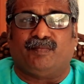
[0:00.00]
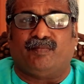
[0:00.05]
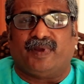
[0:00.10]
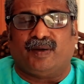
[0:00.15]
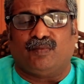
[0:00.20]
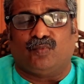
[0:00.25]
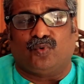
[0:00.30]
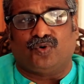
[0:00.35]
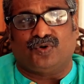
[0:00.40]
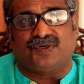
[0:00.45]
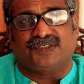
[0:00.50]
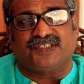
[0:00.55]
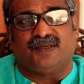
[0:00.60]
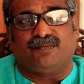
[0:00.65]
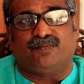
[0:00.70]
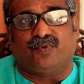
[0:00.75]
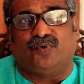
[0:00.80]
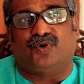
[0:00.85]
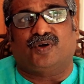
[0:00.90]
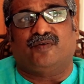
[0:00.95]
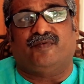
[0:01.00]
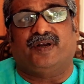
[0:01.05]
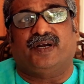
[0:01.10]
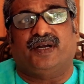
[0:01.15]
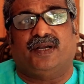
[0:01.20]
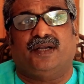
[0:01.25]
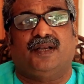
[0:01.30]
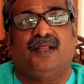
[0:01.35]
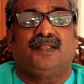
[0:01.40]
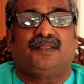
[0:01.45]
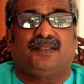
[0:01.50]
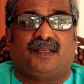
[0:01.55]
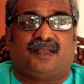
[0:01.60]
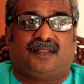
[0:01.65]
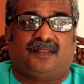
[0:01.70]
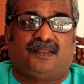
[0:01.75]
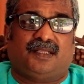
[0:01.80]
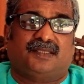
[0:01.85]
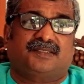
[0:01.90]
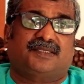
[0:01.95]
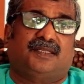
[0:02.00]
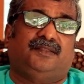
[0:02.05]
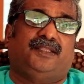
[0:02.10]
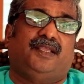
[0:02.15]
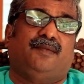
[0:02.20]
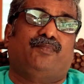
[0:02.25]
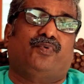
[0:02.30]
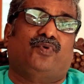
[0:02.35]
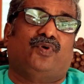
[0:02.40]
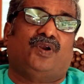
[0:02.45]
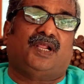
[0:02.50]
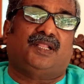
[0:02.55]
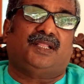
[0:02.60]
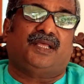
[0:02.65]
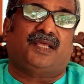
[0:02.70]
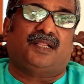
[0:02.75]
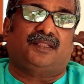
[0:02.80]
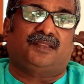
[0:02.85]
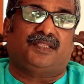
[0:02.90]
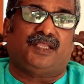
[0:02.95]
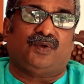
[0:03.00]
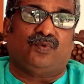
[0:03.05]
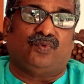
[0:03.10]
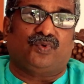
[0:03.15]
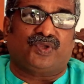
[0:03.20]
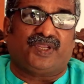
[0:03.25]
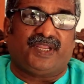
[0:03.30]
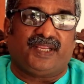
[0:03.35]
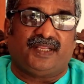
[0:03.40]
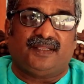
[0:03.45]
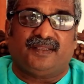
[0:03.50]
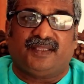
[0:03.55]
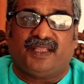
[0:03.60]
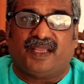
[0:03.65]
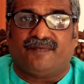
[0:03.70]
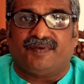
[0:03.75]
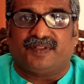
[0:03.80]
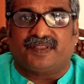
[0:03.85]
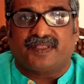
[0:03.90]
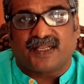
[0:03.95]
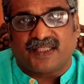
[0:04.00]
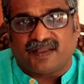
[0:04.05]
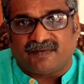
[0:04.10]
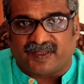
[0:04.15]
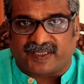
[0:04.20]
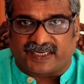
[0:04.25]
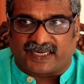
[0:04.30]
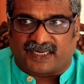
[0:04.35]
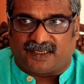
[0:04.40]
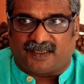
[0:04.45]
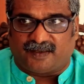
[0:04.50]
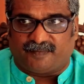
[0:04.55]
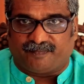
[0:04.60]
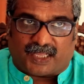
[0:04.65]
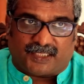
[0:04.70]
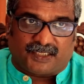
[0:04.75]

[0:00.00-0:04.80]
மன்மோகன் சிங் போன்றவர்கள் திறந்த சந்தை பொருளாதாரத்தை நோக்கி இந்தியாவை திறந்து விடுகிறார்கள்